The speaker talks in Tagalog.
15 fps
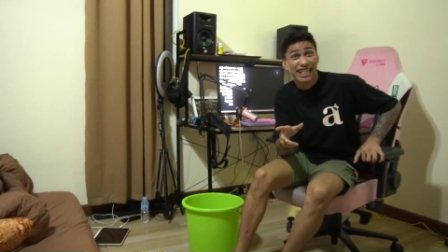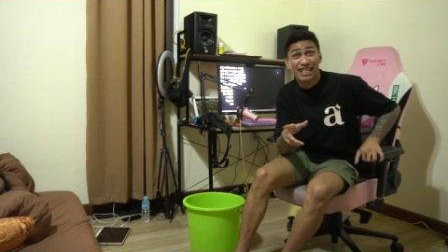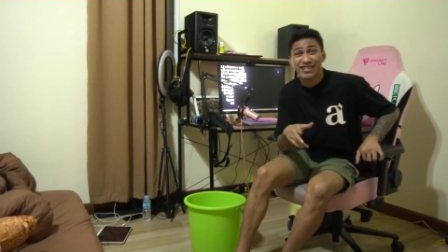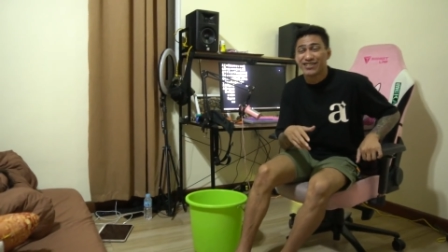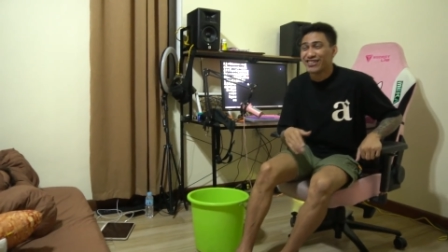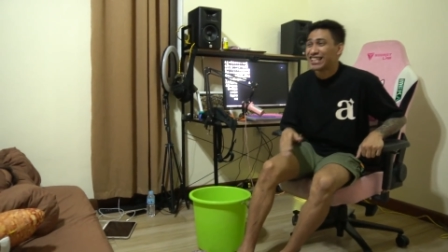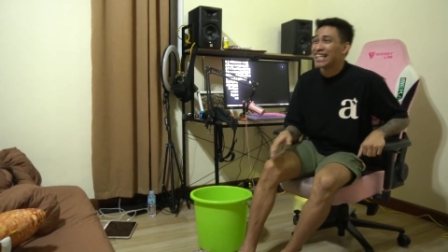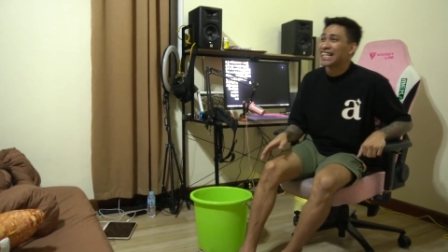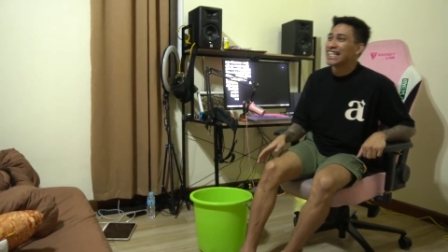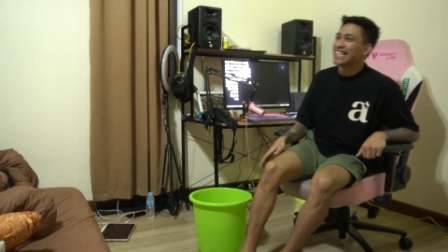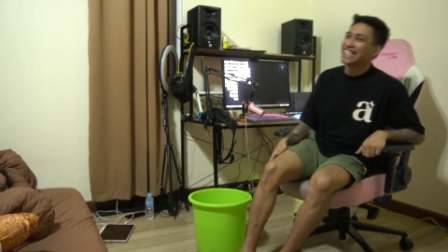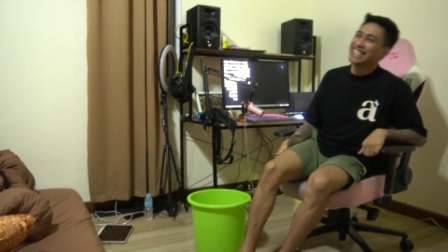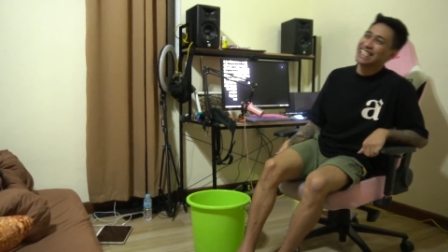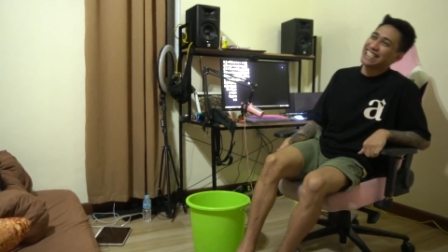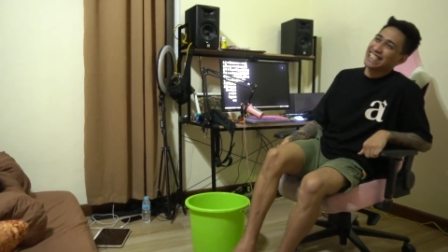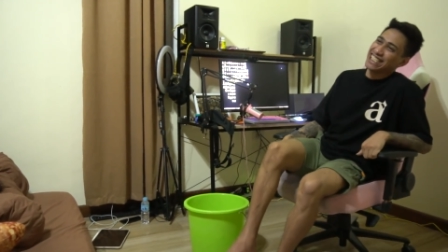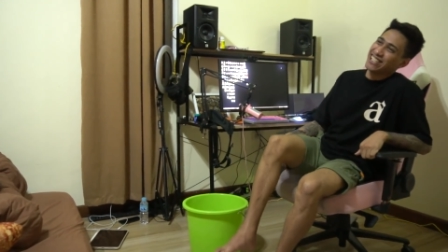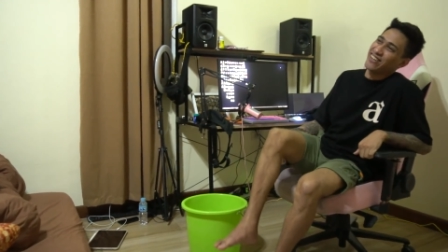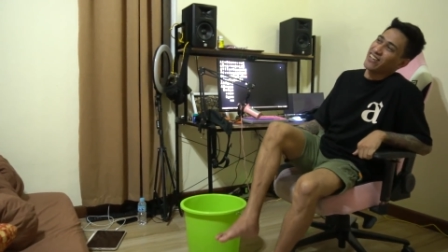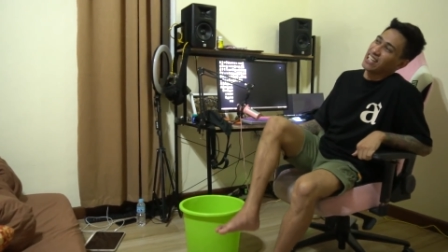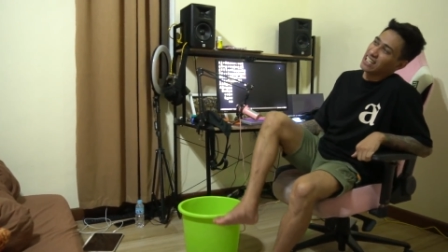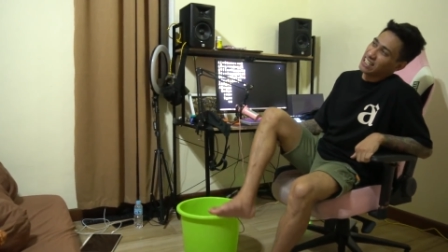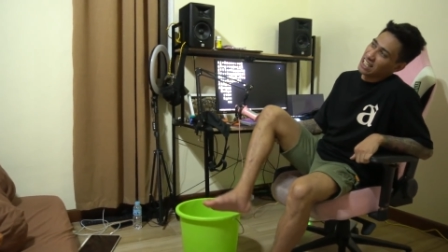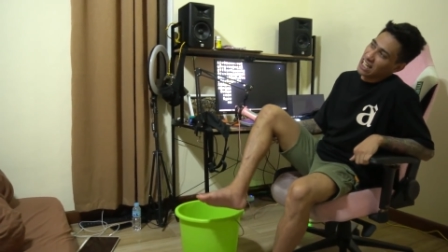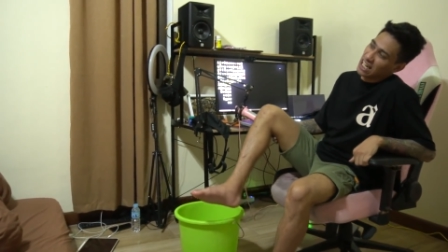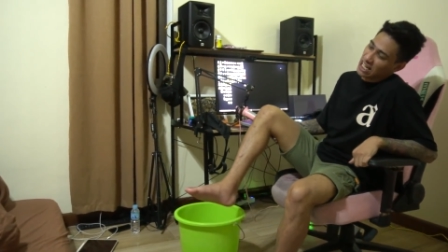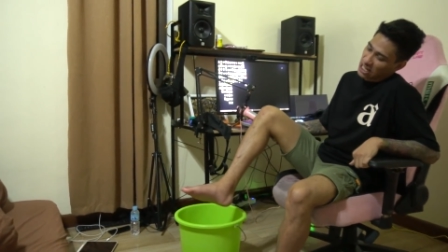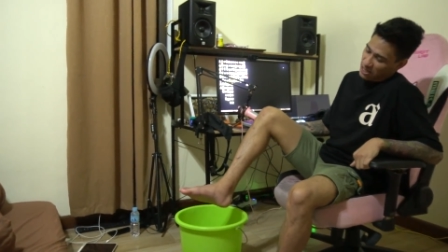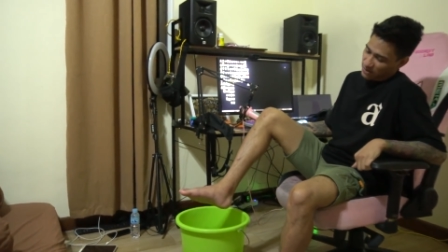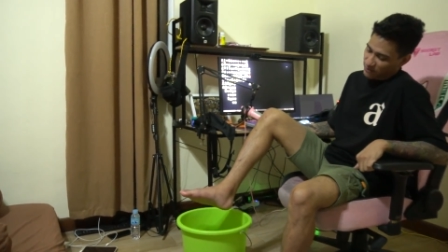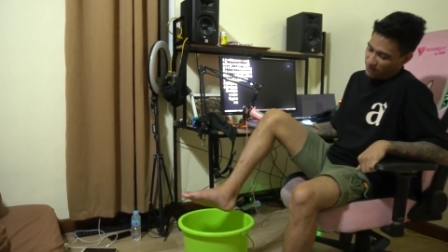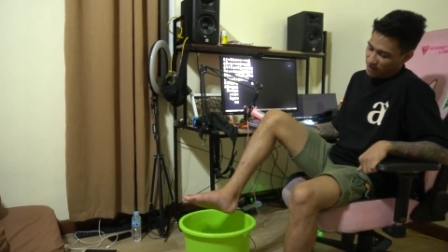Hindi, joke lang. Okay, um...